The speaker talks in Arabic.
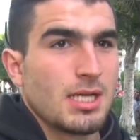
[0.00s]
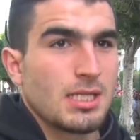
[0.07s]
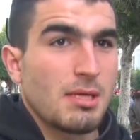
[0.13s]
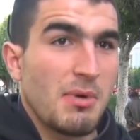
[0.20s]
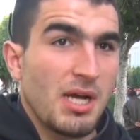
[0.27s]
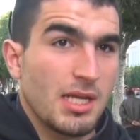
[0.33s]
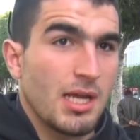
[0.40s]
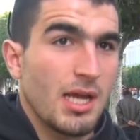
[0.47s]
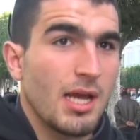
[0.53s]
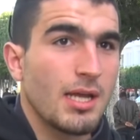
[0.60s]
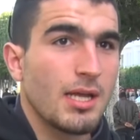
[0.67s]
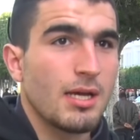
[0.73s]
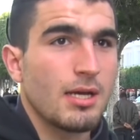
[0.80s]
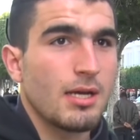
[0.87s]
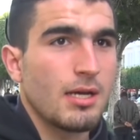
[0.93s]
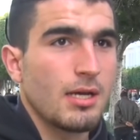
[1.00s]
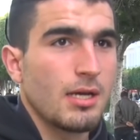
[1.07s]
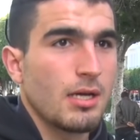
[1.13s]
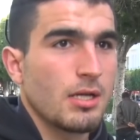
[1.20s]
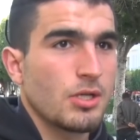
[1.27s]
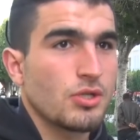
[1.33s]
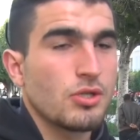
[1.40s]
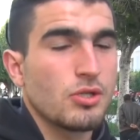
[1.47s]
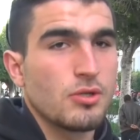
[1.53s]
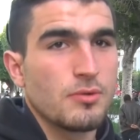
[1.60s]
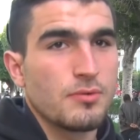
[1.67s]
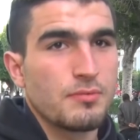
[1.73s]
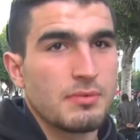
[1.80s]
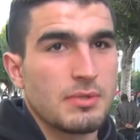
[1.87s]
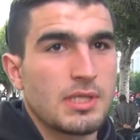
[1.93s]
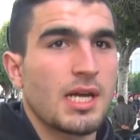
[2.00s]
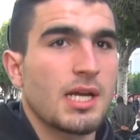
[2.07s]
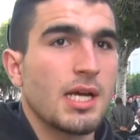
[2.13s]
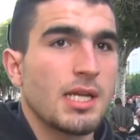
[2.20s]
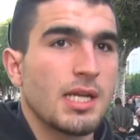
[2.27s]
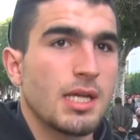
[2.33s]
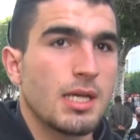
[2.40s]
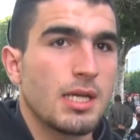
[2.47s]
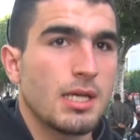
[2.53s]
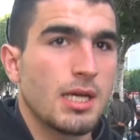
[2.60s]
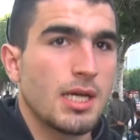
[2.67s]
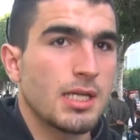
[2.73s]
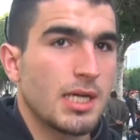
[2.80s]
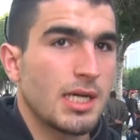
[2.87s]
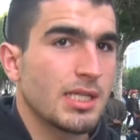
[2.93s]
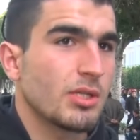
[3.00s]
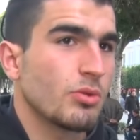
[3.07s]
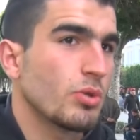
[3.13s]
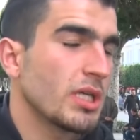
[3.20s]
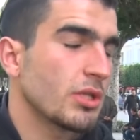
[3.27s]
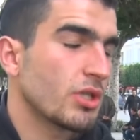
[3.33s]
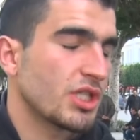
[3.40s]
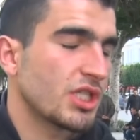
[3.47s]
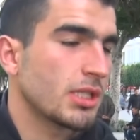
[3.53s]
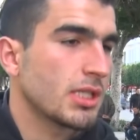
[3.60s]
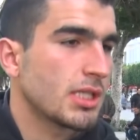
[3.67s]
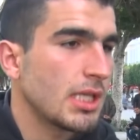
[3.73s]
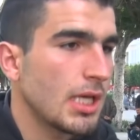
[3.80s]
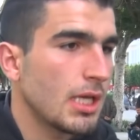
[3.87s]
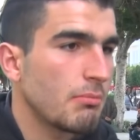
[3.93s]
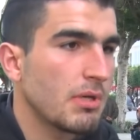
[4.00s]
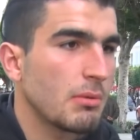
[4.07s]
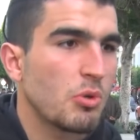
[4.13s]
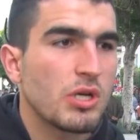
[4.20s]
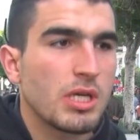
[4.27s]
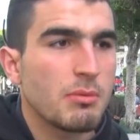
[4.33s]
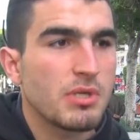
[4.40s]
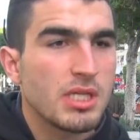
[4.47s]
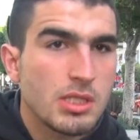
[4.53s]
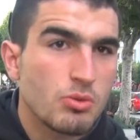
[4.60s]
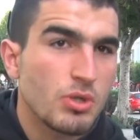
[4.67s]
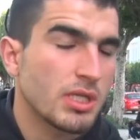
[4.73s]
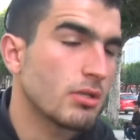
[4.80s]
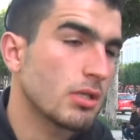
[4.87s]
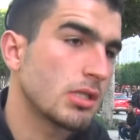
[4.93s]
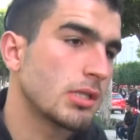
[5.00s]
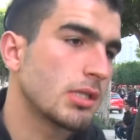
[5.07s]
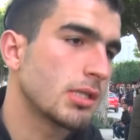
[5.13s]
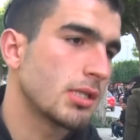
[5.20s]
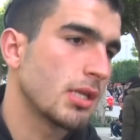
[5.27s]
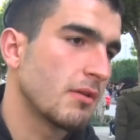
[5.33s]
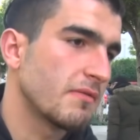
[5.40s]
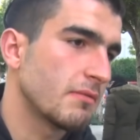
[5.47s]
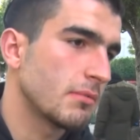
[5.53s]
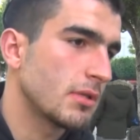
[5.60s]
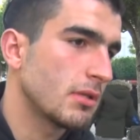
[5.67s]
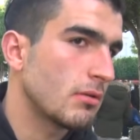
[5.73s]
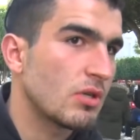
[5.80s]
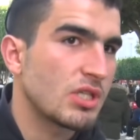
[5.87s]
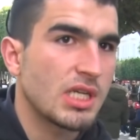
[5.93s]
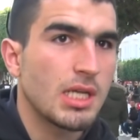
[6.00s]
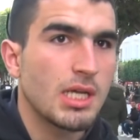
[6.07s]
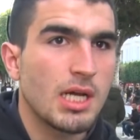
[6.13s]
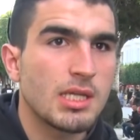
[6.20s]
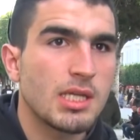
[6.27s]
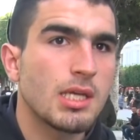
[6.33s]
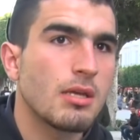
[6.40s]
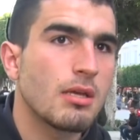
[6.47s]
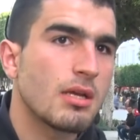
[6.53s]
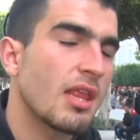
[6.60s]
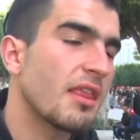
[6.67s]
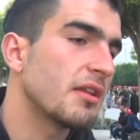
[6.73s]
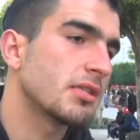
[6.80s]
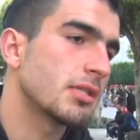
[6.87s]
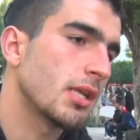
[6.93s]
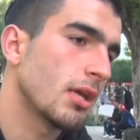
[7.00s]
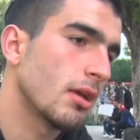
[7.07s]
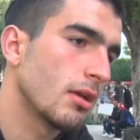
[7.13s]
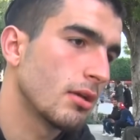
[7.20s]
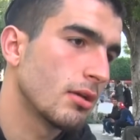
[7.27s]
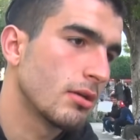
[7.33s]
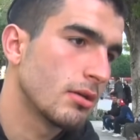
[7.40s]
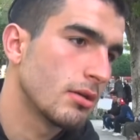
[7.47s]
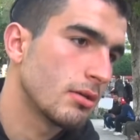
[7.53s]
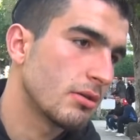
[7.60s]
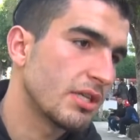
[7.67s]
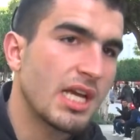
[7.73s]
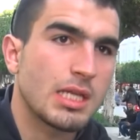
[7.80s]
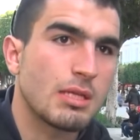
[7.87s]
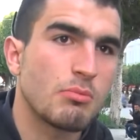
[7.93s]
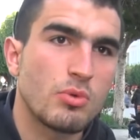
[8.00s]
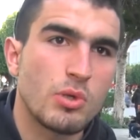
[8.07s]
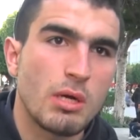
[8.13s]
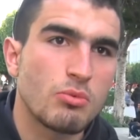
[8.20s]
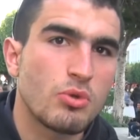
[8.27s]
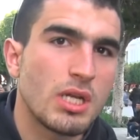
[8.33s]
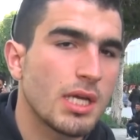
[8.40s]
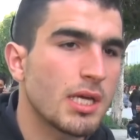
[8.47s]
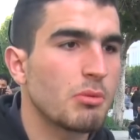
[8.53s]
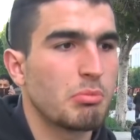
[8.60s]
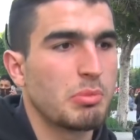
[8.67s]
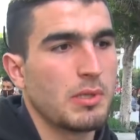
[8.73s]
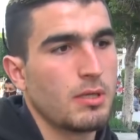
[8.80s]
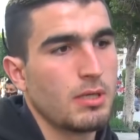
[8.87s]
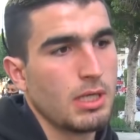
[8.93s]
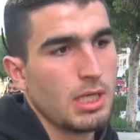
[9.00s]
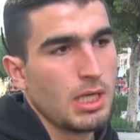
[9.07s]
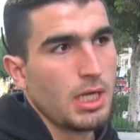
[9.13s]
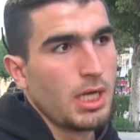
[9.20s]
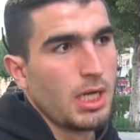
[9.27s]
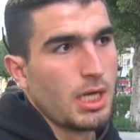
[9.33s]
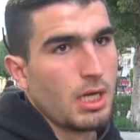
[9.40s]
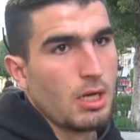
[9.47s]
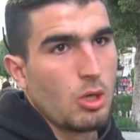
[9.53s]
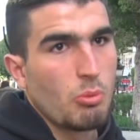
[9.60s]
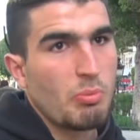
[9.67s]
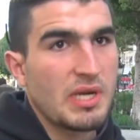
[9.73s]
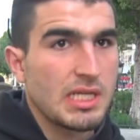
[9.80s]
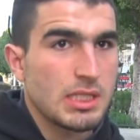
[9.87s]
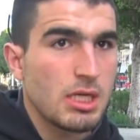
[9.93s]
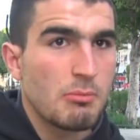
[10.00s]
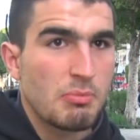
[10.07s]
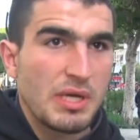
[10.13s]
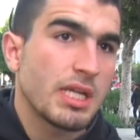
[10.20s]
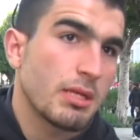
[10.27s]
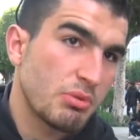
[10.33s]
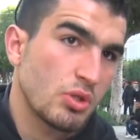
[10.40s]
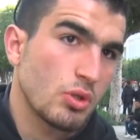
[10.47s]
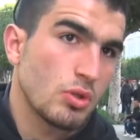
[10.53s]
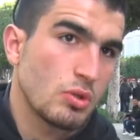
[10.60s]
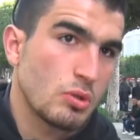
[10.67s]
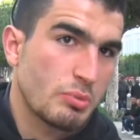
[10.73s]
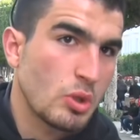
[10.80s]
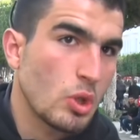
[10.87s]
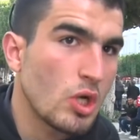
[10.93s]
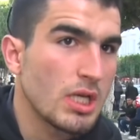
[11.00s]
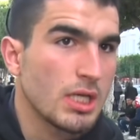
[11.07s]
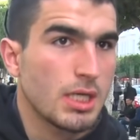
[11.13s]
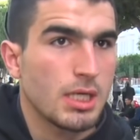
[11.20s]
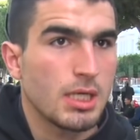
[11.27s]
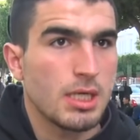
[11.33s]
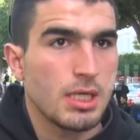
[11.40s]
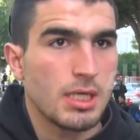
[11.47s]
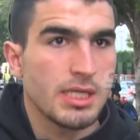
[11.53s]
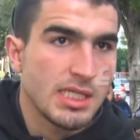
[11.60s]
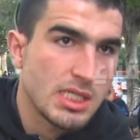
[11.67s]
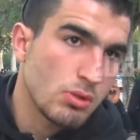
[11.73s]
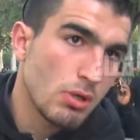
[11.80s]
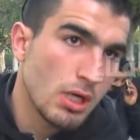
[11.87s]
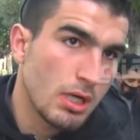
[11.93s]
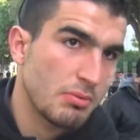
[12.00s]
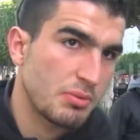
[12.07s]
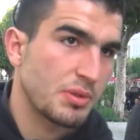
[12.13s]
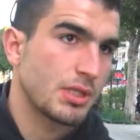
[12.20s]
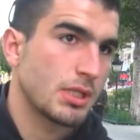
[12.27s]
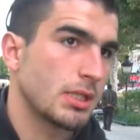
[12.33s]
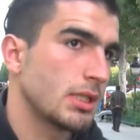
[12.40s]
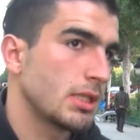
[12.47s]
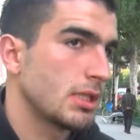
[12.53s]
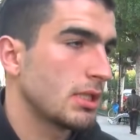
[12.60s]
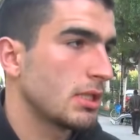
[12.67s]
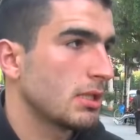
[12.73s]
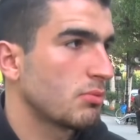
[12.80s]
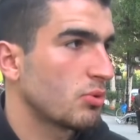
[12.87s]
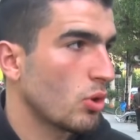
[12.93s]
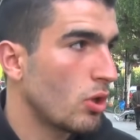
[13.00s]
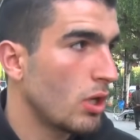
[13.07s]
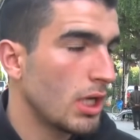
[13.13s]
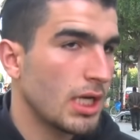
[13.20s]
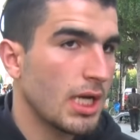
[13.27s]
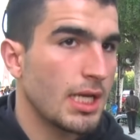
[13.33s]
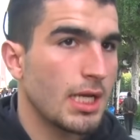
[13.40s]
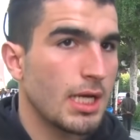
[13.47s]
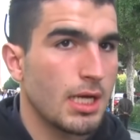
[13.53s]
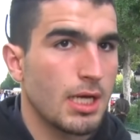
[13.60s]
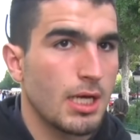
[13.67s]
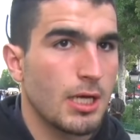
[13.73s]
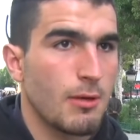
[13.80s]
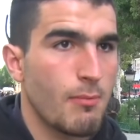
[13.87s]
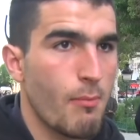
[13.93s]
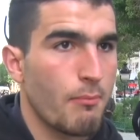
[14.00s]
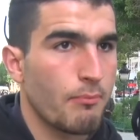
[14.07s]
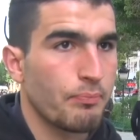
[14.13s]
سامحني انا شو طرقاني يعني عندي 21 سنه مي مخي ماهيش 21 سنه فهمتني يقش علي عندي 30 سنه نخدم والحمد لله يا ربي بار اكزومبل انا باش باش نقول لك اون هيستوار باش نقول لك انا